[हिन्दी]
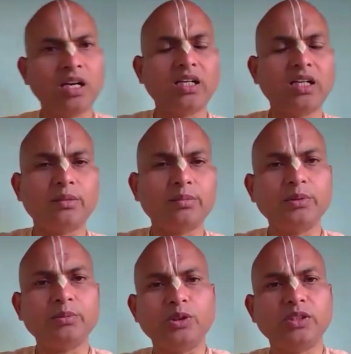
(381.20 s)
अगर
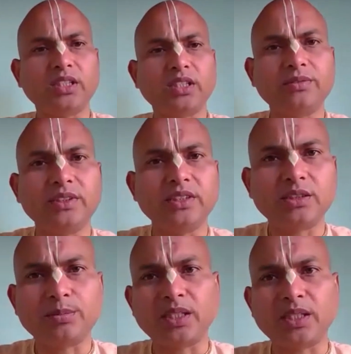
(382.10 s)
आपने पूरे साल
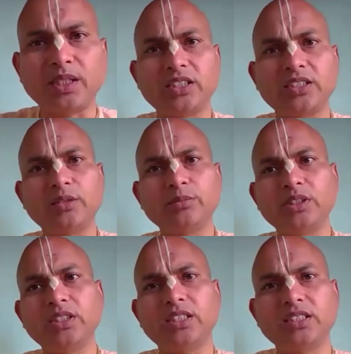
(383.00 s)
फिजिक्स पढ़ा और एग्जाम
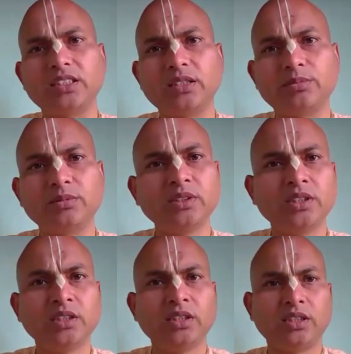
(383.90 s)
में देकर के आप
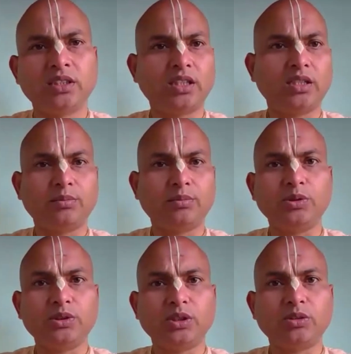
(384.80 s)
आ, हाँ,
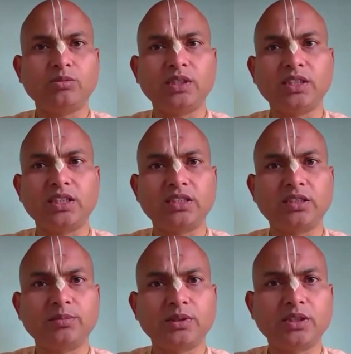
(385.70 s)
पहुंचे और वहां जाकर
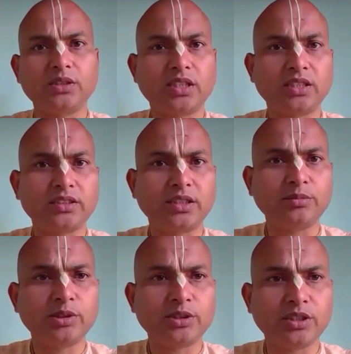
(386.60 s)
के पता चला आज
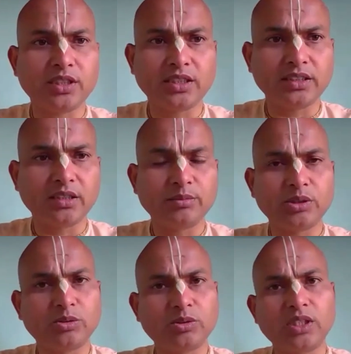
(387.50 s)
केमिस्ट्री का एग्जाम
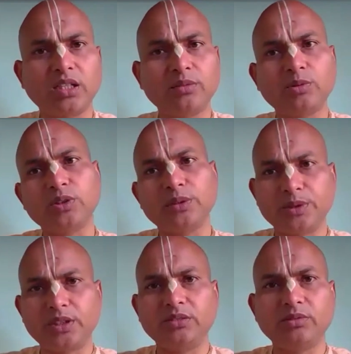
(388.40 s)
है तो क्या आपको
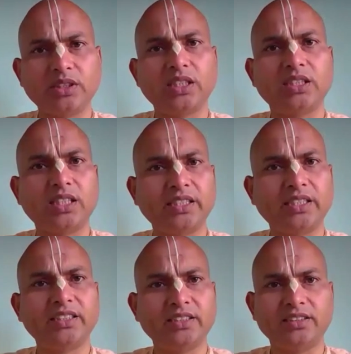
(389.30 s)
केमिस्ट्री वहां याद आ
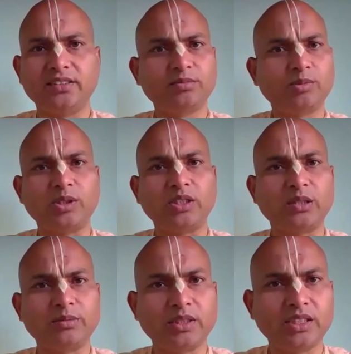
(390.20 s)
जाएगी बोले
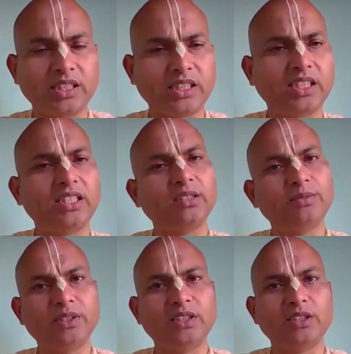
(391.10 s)
कभी नहीं आएगी अगर
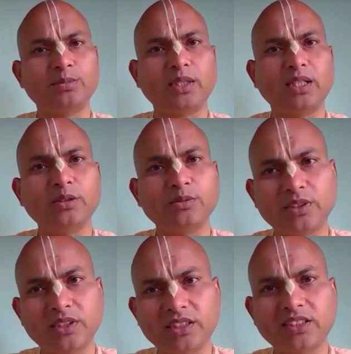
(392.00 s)
फिजिक्स पढ़ा है तो
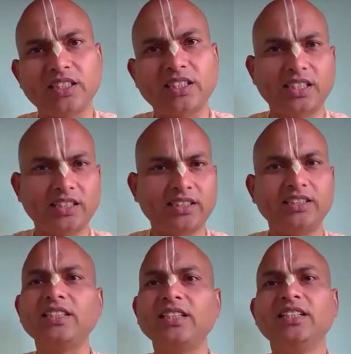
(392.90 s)
फिजिक्स ही याद
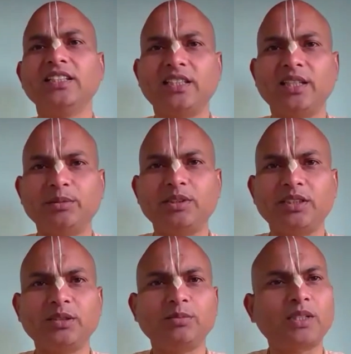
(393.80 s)
आएगी
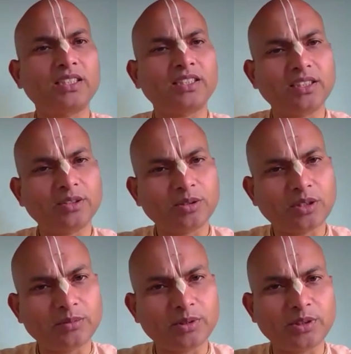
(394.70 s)
केमिस्ट्री की पढ़ाई की है तो
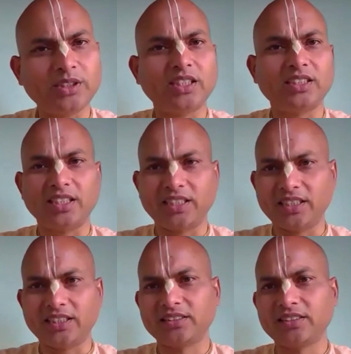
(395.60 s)
केमिस्ट्री याद
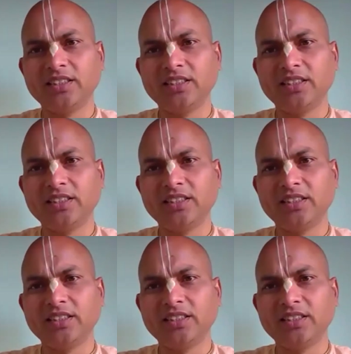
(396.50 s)
आएगा